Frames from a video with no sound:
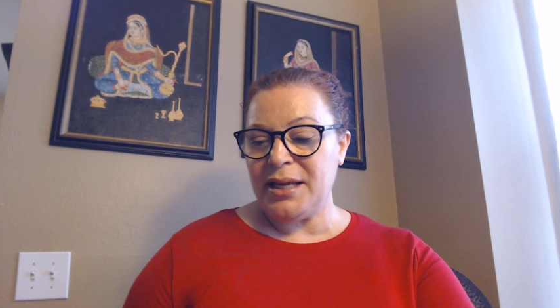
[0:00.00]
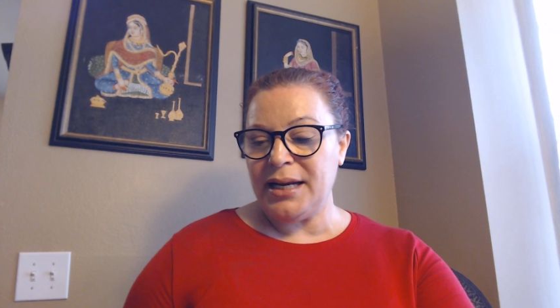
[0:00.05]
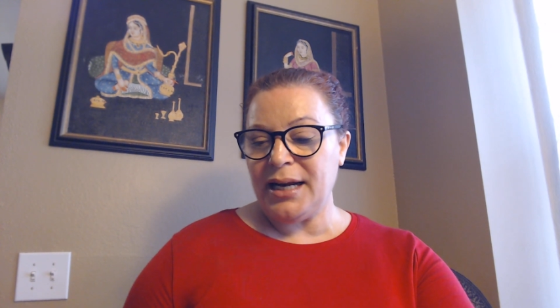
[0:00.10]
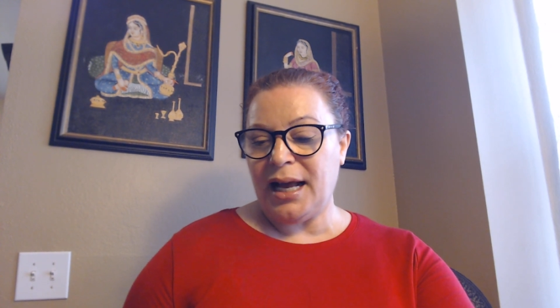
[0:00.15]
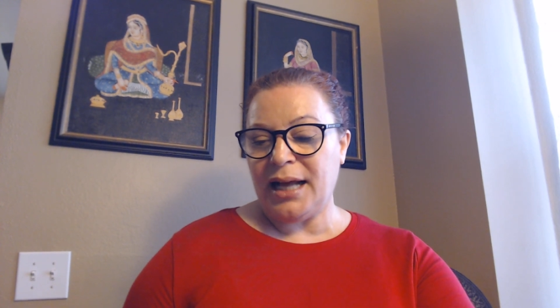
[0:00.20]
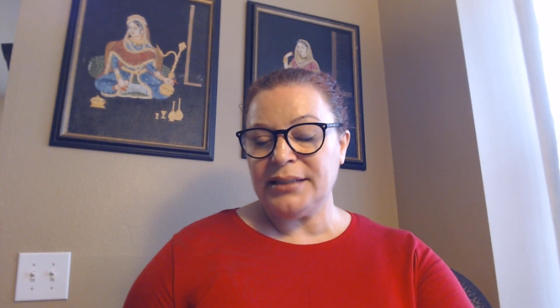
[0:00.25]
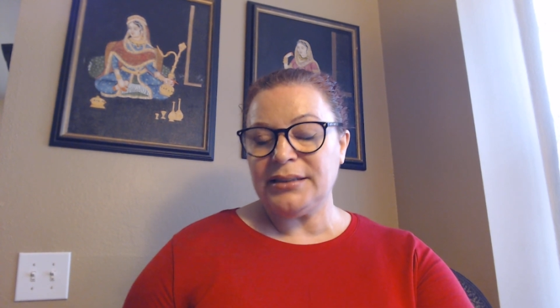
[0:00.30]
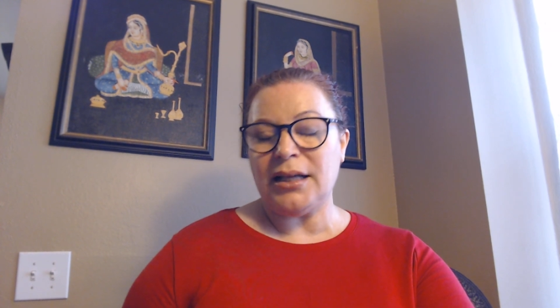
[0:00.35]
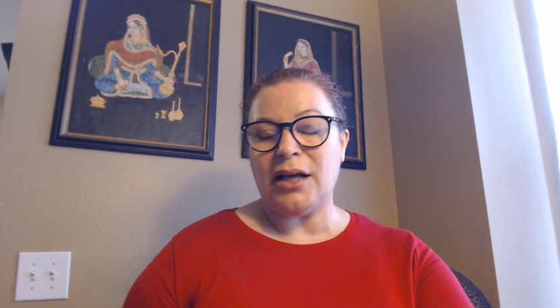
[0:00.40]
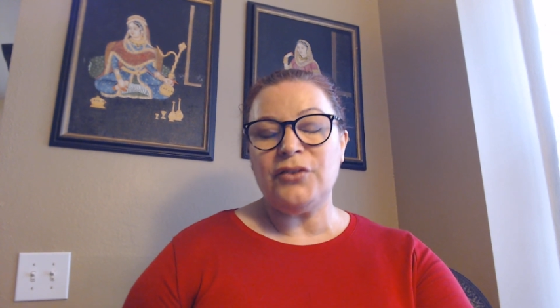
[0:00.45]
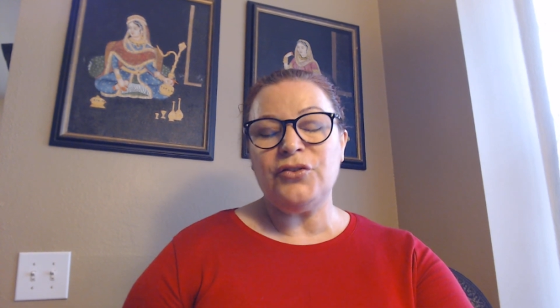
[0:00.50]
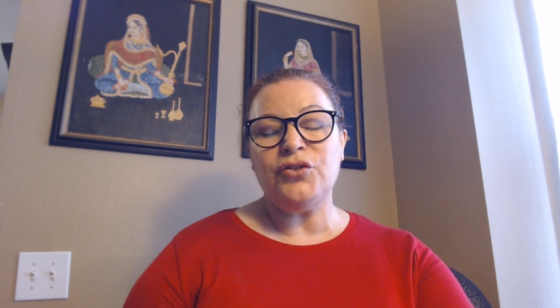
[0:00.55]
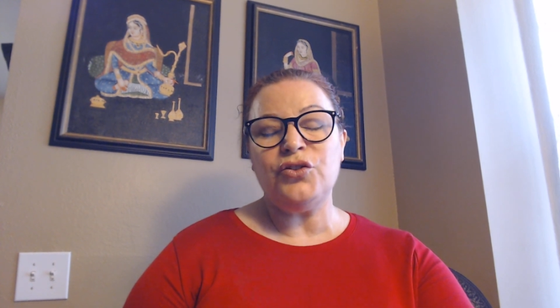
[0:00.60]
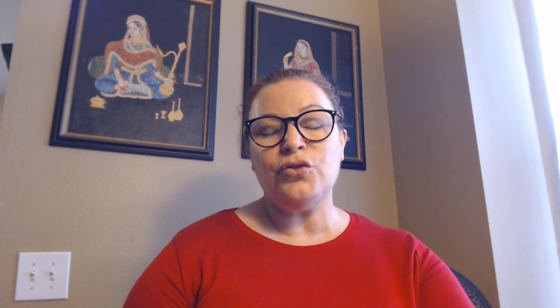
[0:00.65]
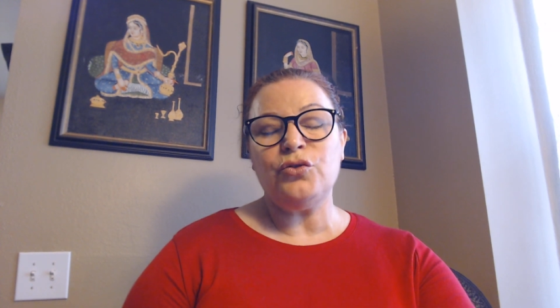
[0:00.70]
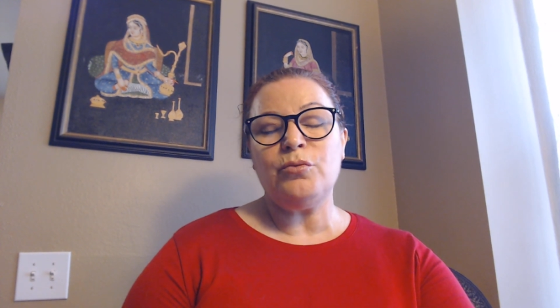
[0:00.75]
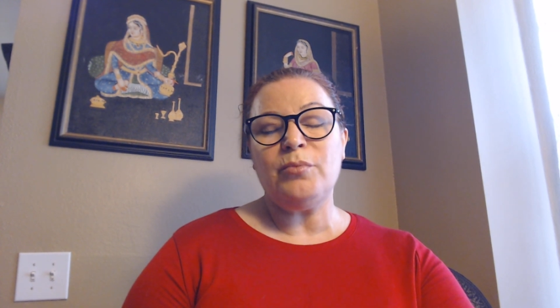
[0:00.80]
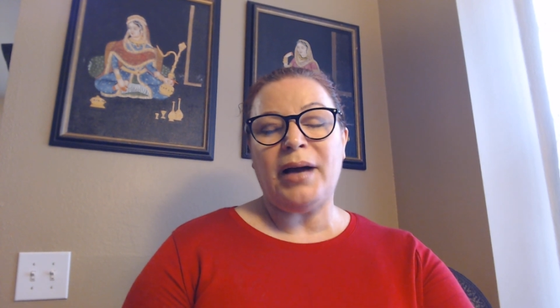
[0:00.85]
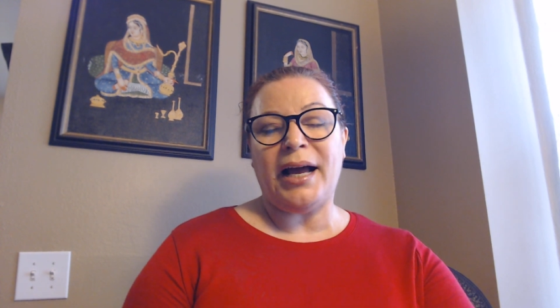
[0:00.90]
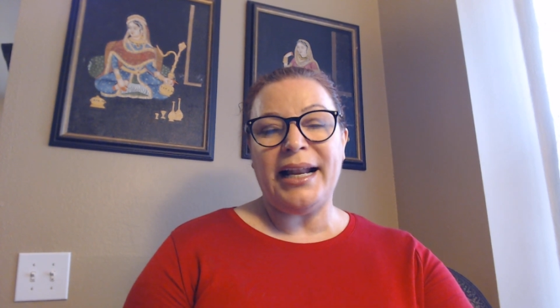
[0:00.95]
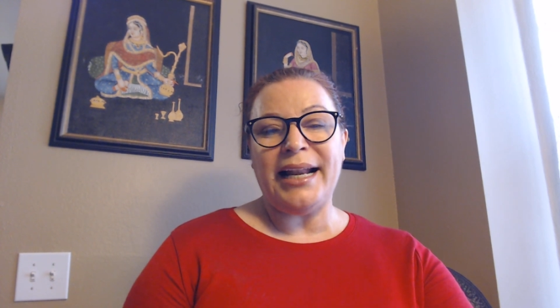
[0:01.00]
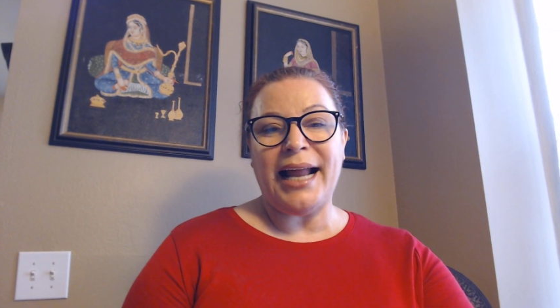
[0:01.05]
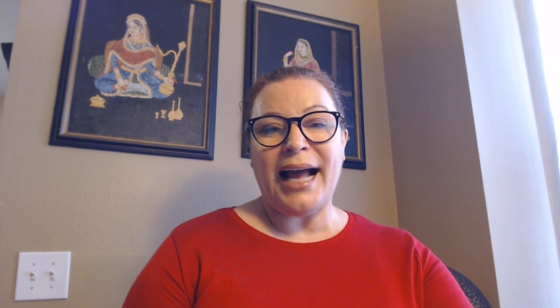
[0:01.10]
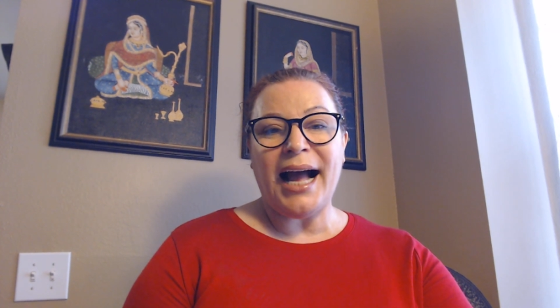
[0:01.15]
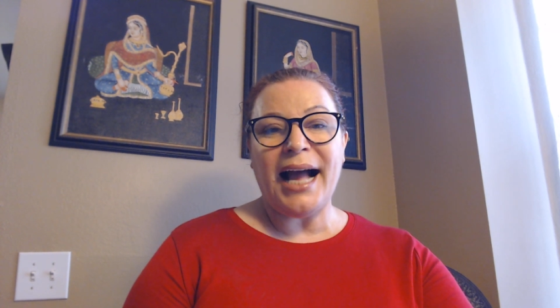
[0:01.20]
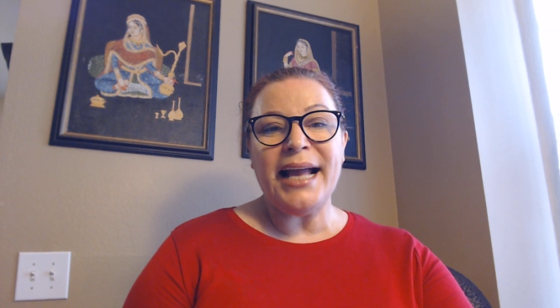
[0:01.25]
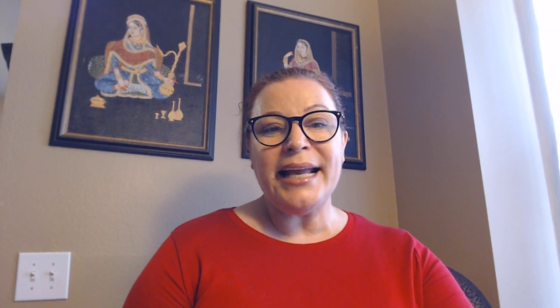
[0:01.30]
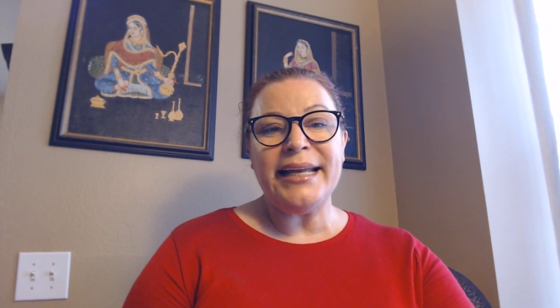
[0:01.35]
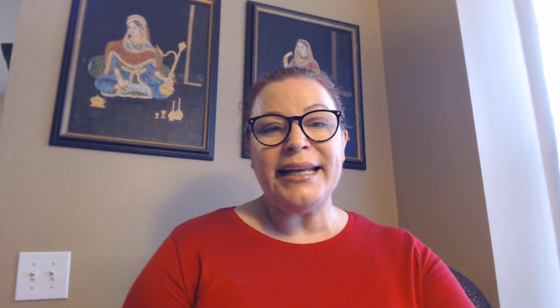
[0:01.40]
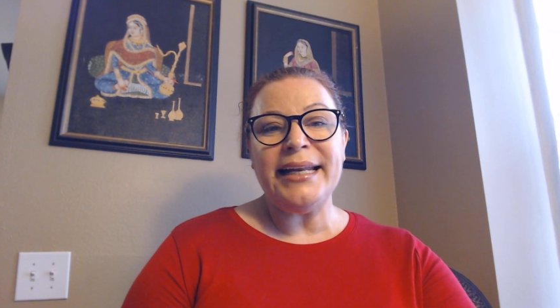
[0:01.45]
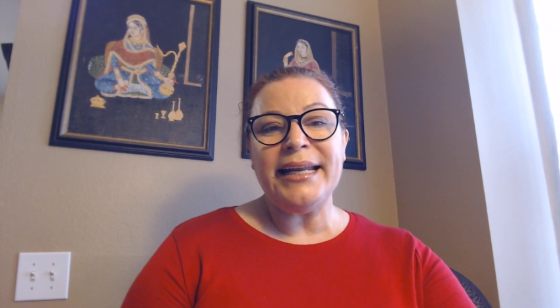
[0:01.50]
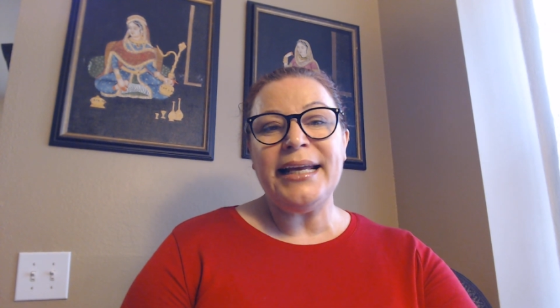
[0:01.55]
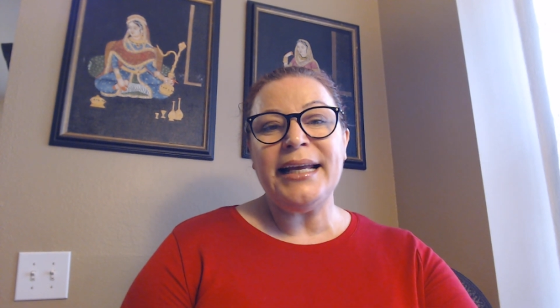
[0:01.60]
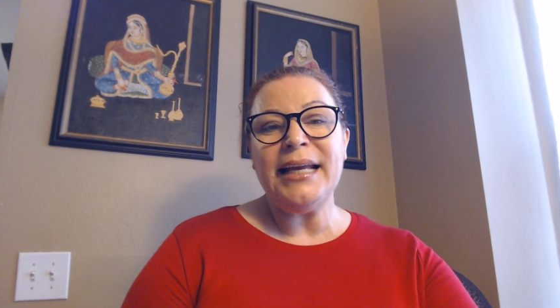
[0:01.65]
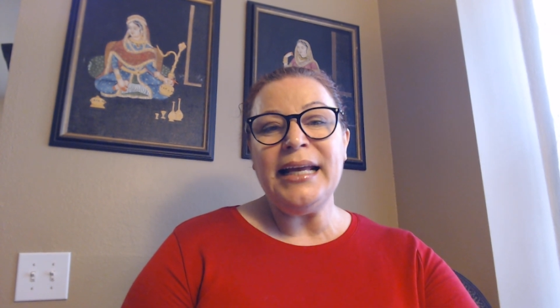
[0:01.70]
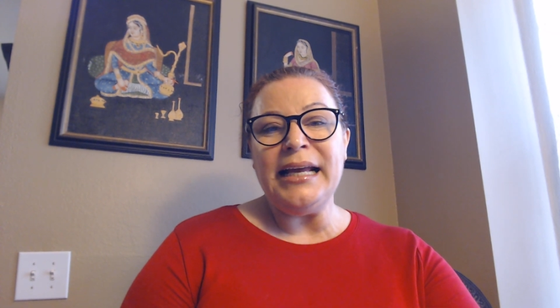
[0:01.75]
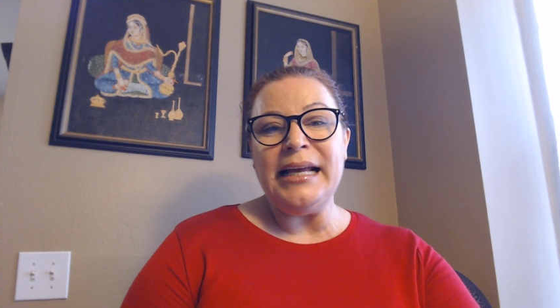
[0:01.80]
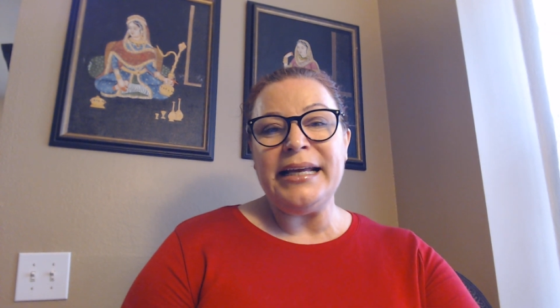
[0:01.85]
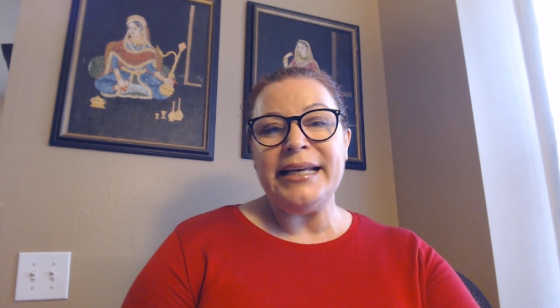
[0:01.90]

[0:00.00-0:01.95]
رح تقضوه مع العائله